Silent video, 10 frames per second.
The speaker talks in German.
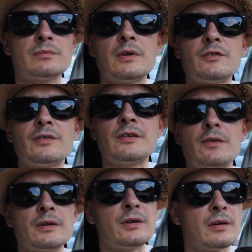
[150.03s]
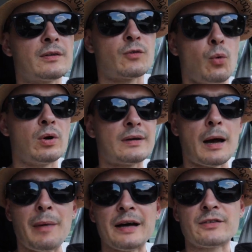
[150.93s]
das ist jetzt auch nicht so
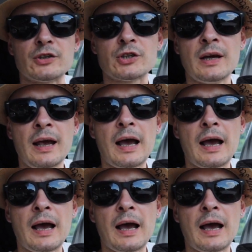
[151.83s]
dramatisch.